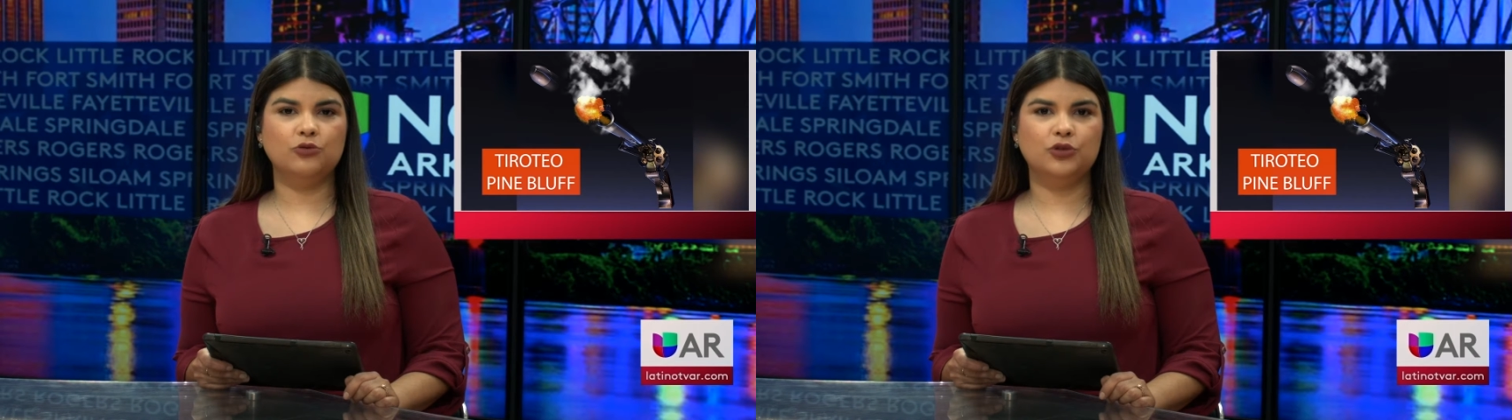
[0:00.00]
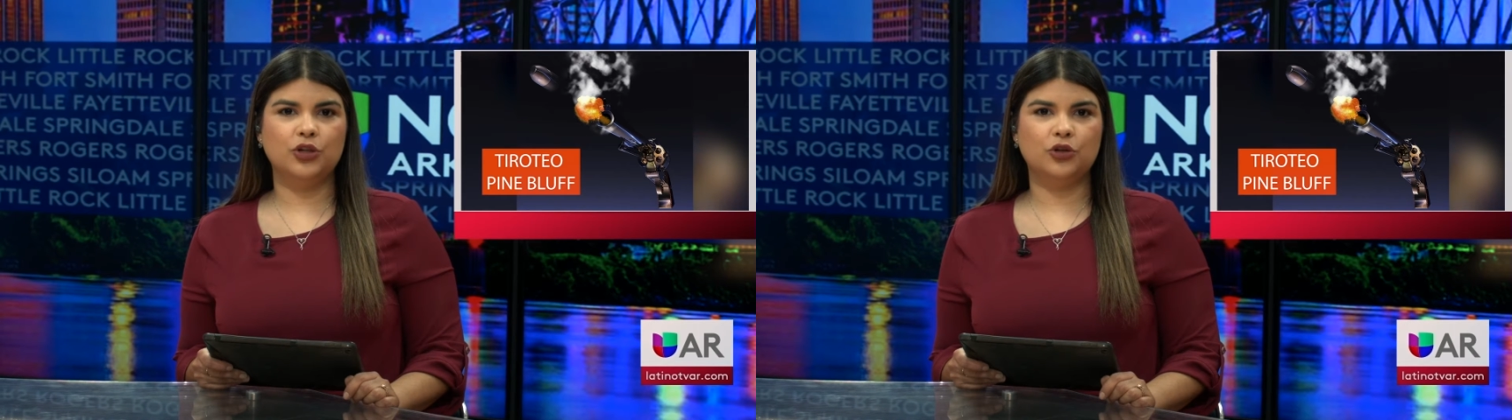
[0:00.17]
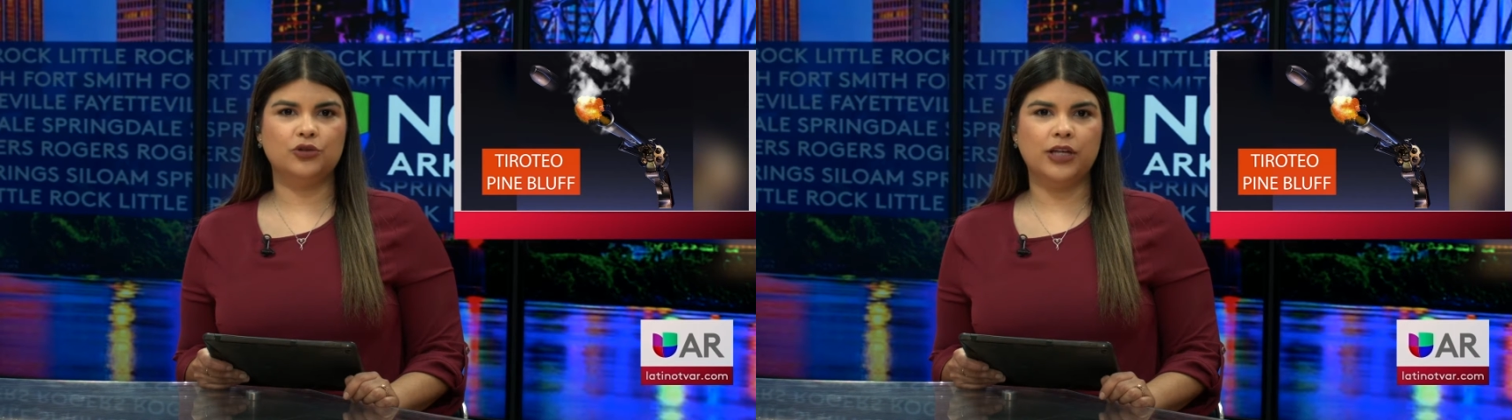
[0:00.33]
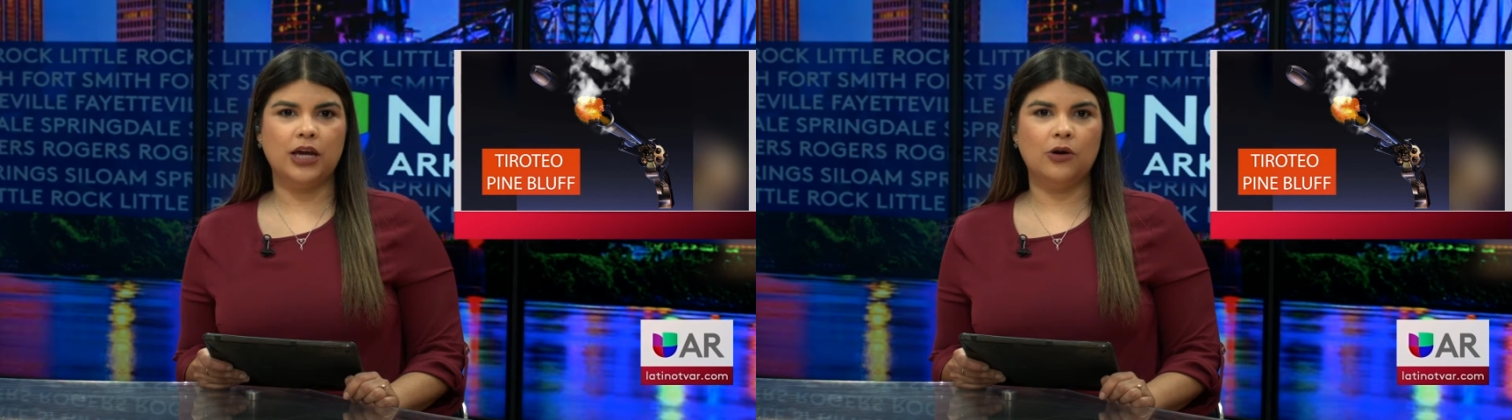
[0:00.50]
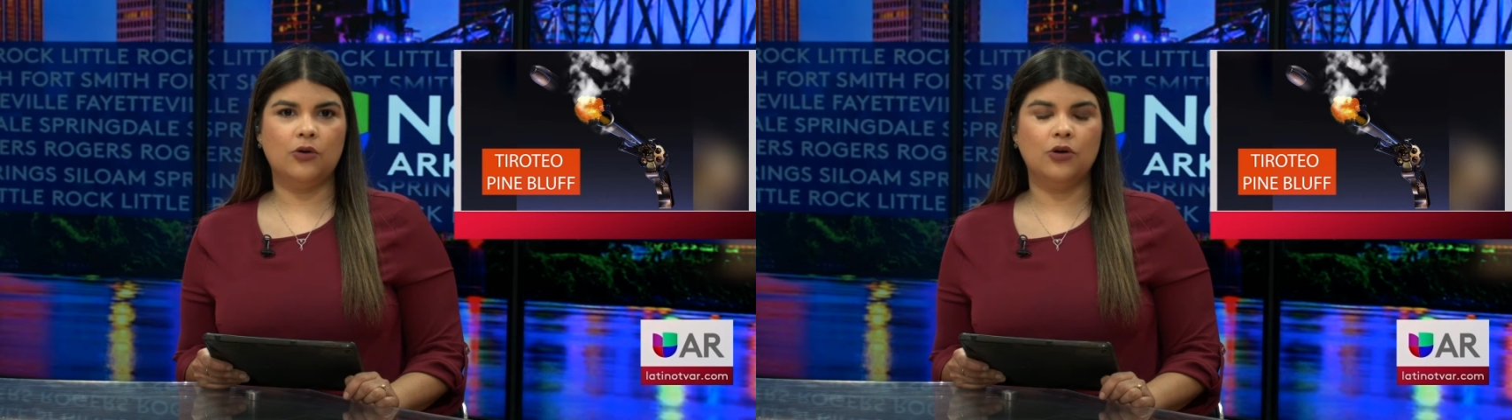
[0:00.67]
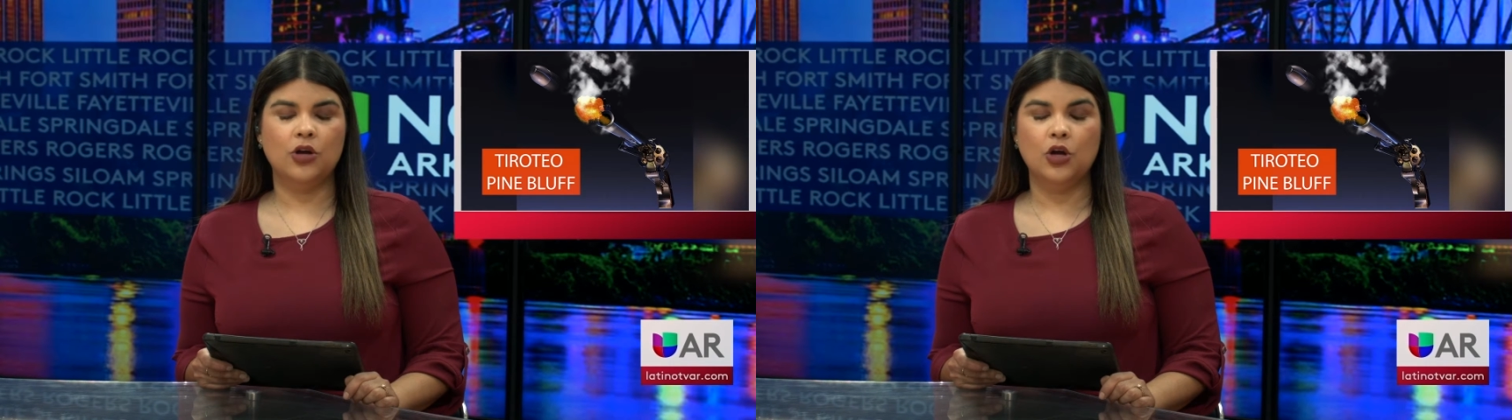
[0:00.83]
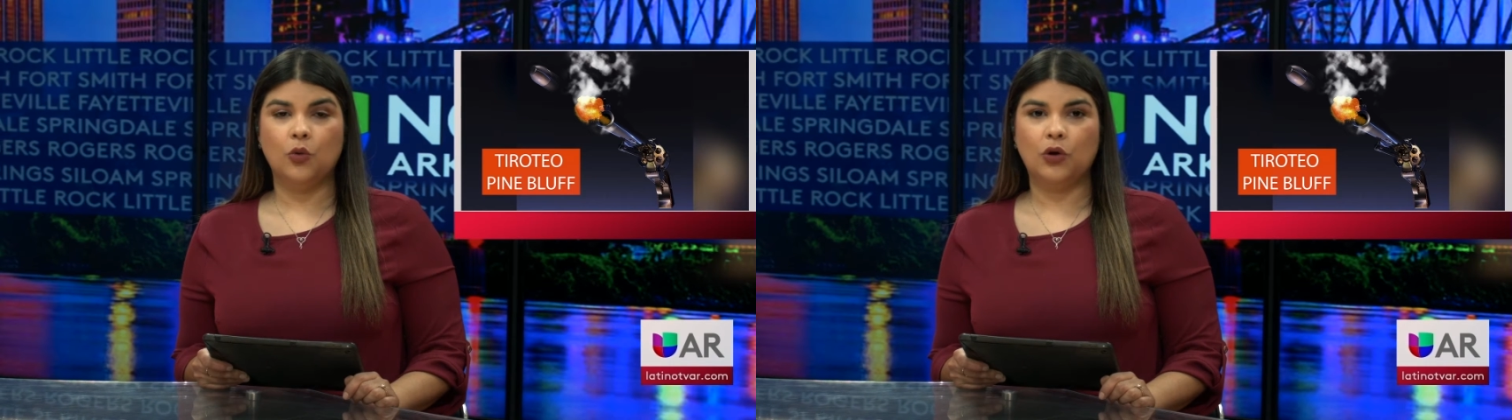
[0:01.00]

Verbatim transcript: un tiroteo.